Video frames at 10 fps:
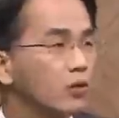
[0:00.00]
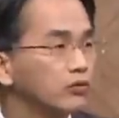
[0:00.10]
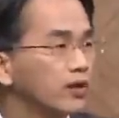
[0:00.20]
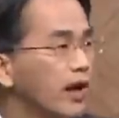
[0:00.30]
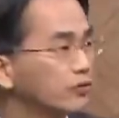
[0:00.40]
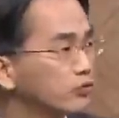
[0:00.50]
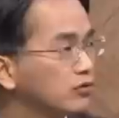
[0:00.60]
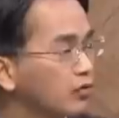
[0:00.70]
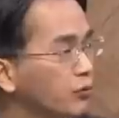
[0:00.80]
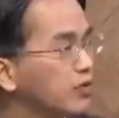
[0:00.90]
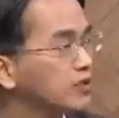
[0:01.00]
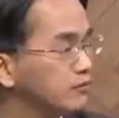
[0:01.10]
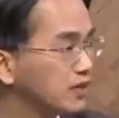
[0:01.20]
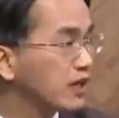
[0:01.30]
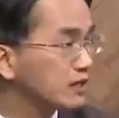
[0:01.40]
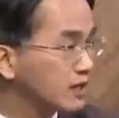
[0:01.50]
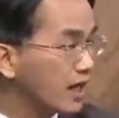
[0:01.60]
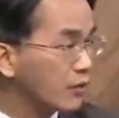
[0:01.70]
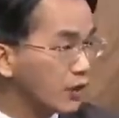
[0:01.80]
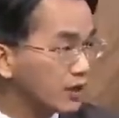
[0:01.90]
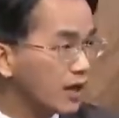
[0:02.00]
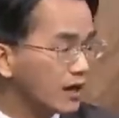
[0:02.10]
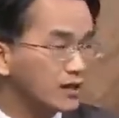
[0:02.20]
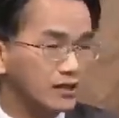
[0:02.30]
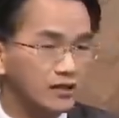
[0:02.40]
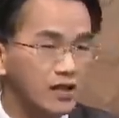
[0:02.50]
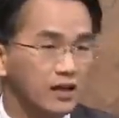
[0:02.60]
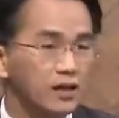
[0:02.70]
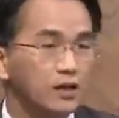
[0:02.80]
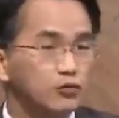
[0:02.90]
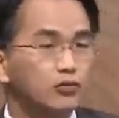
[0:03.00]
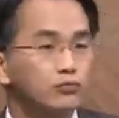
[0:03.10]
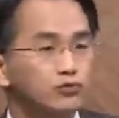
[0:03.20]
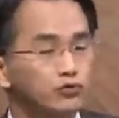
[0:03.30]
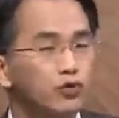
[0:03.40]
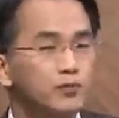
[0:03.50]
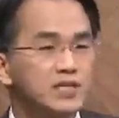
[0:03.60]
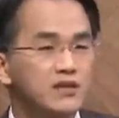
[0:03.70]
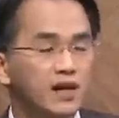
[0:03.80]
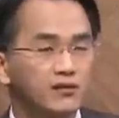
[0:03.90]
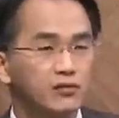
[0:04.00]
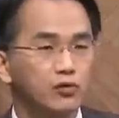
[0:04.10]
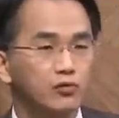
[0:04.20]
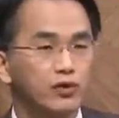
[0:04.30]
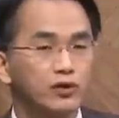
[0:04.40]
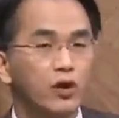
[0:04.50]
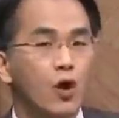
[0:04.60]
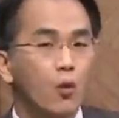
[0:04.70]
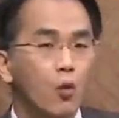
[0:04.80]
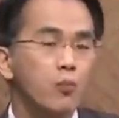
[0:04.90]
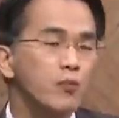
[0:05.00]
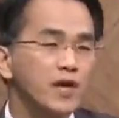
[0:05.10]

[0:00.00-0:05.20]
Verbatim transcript: 어떻게 가족을 접견을 금지하겠느냐라고 얘기를 하게 되는데 조금 중요 피의자 같은 경우에는 공범이